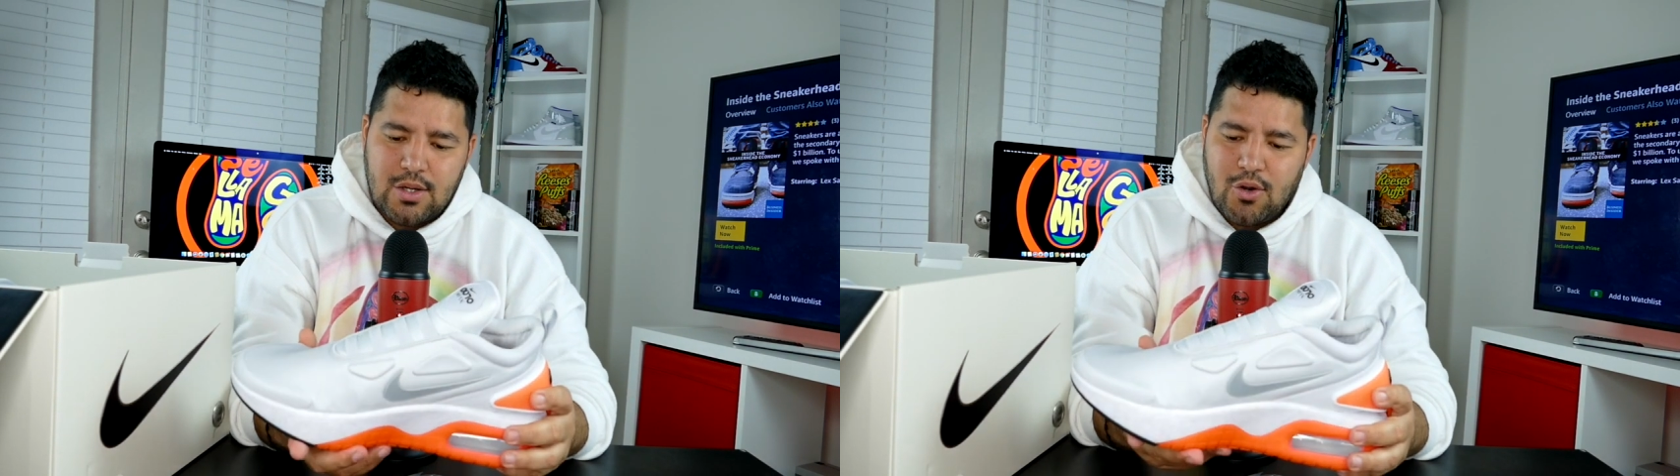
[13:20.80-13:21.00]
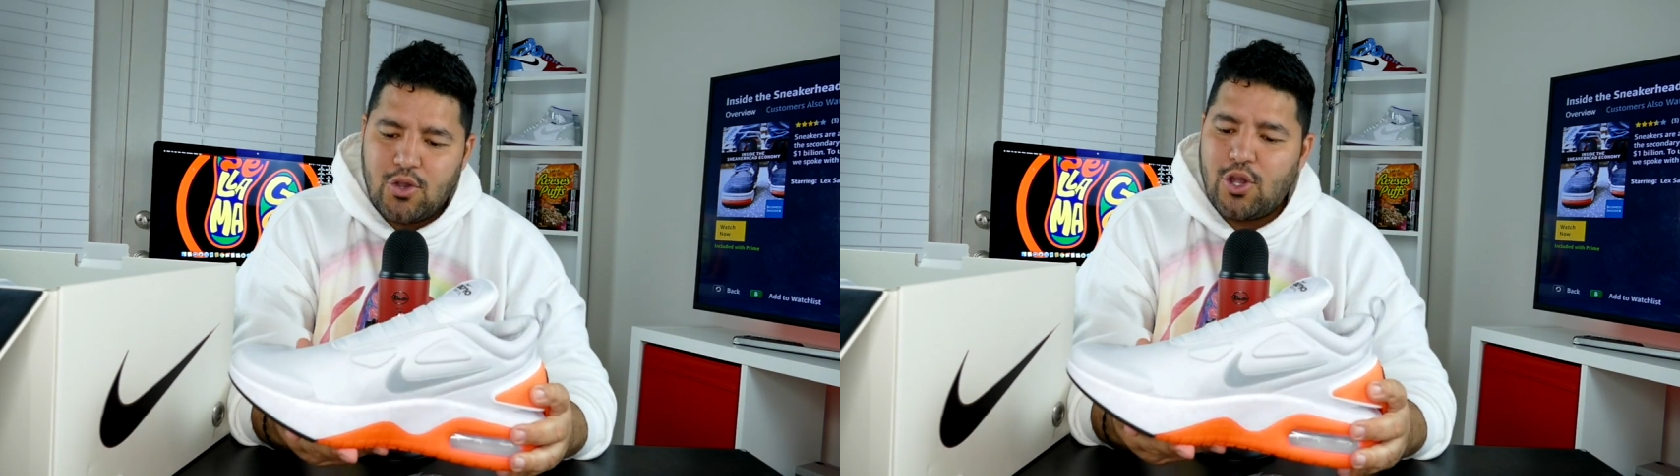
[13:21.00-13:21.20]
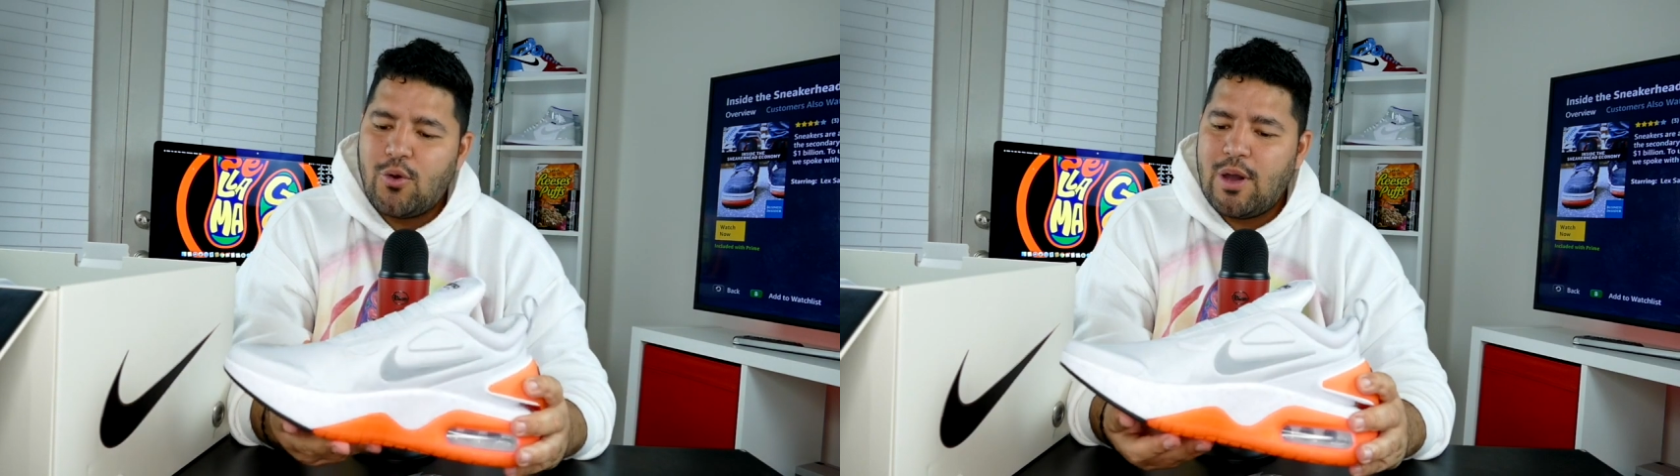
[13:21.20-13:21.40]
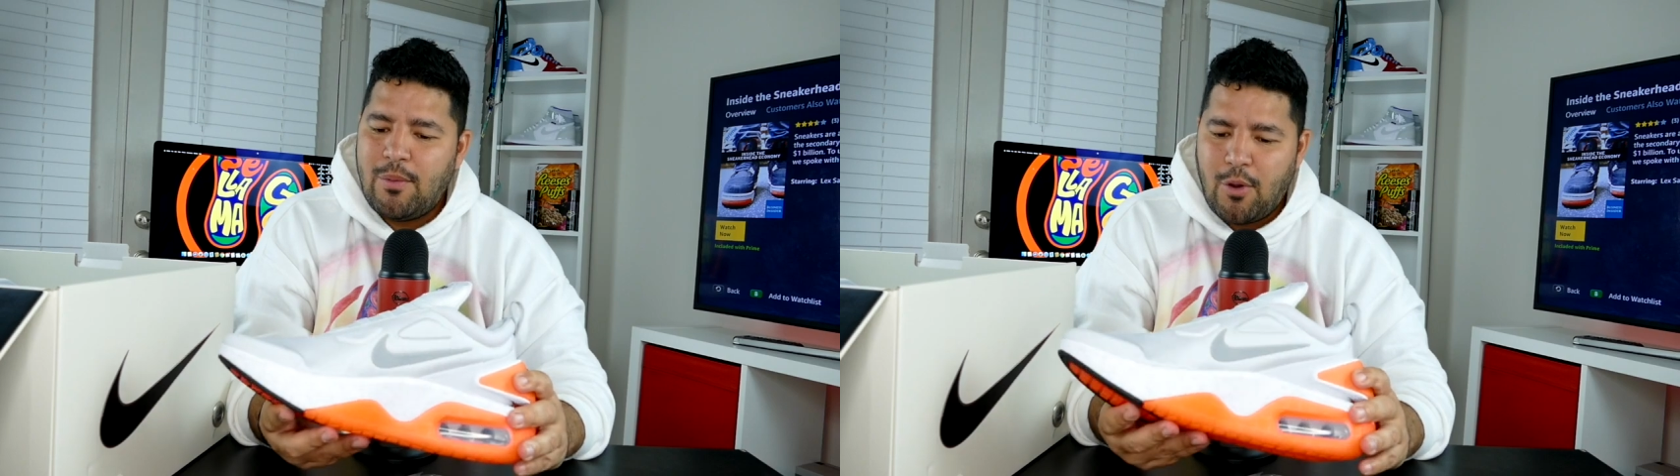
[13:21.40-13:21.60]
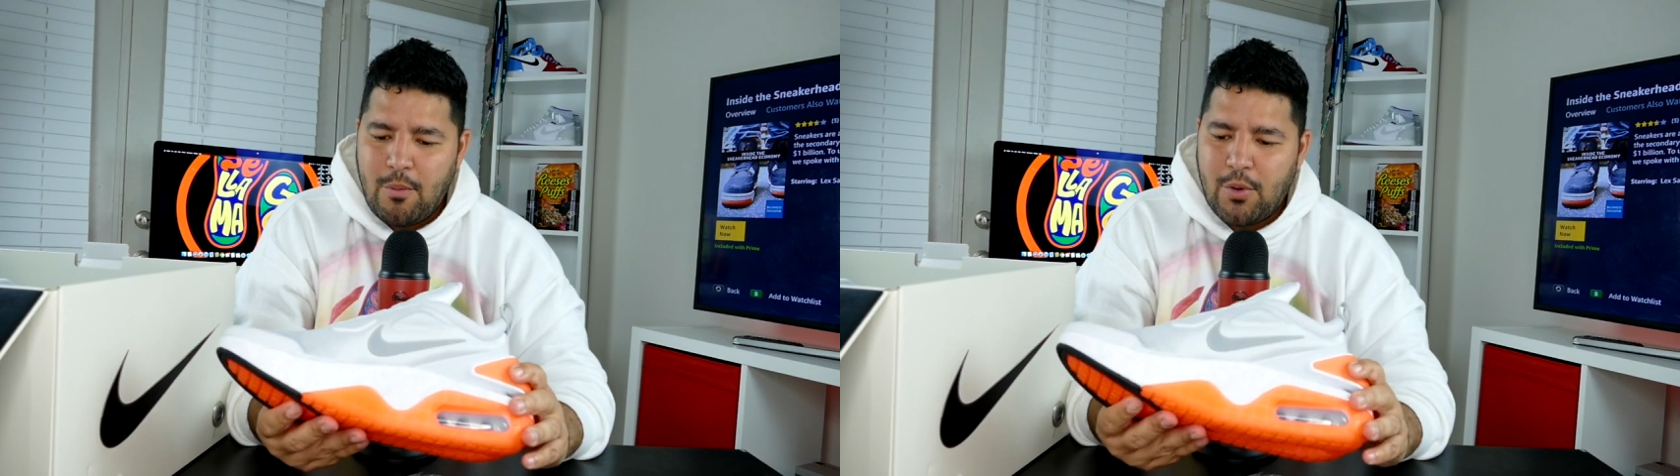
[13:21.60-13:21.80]
O yo lo voy a
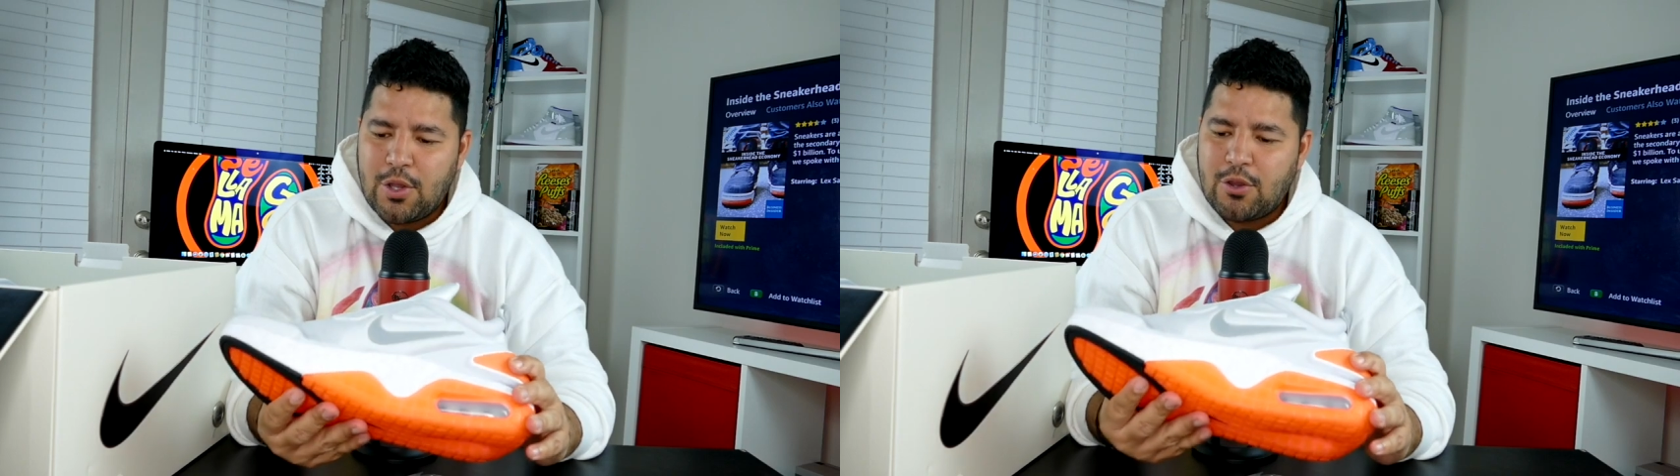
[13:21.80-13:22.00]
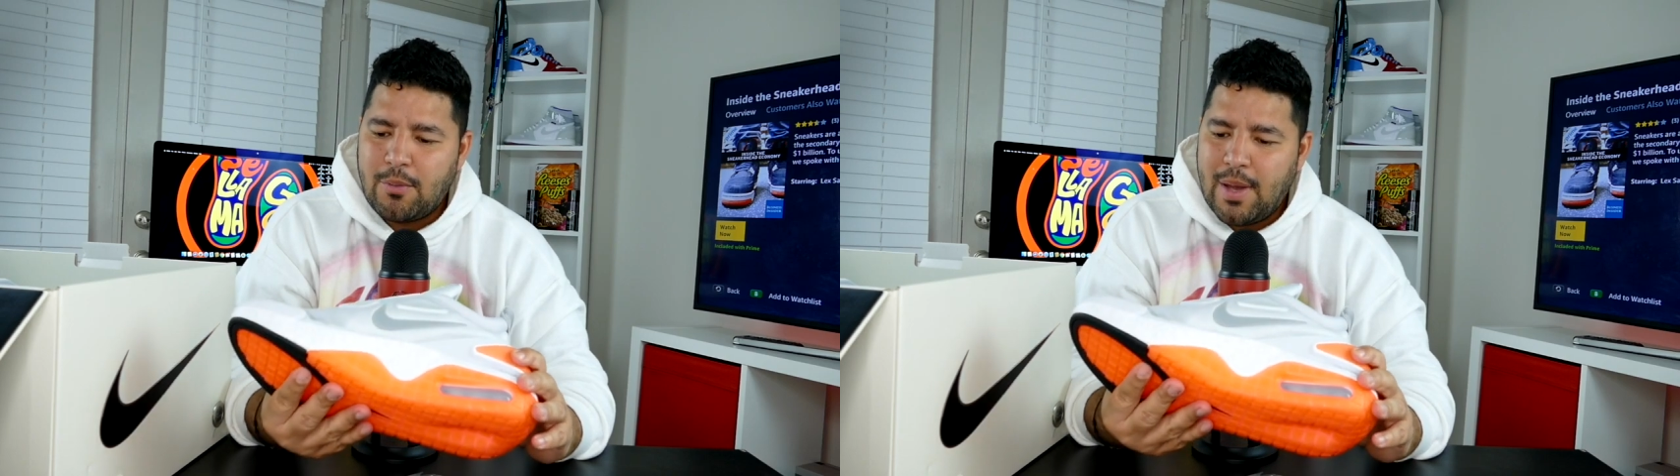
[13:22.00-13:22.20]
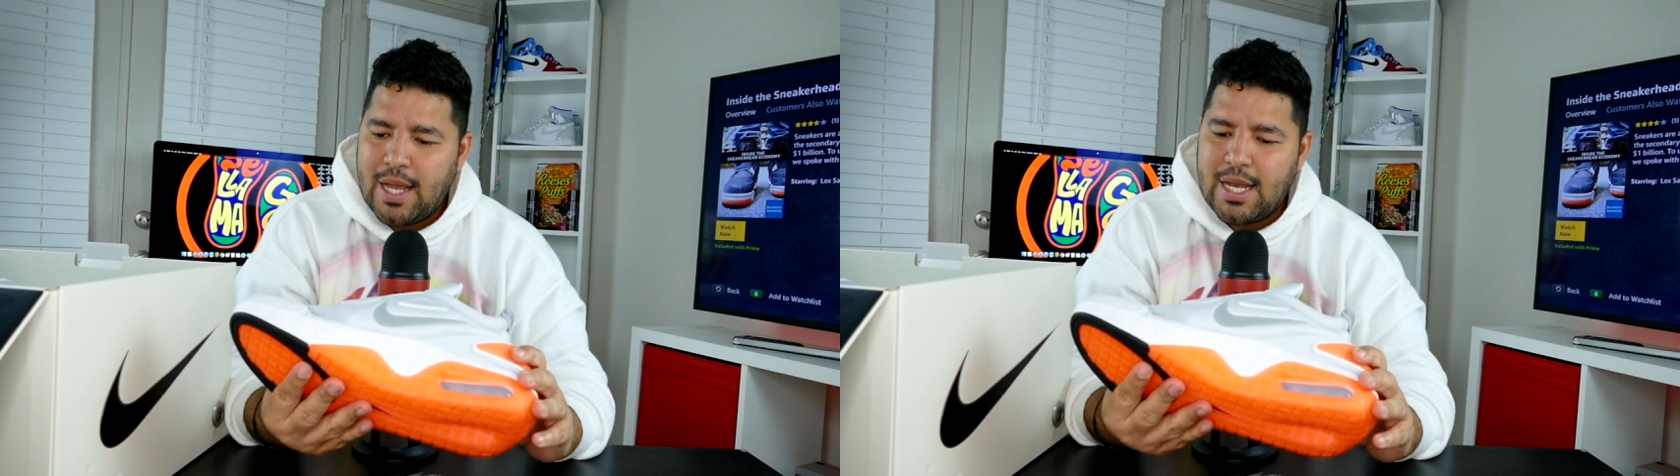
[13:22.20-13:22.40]
probar un poquito más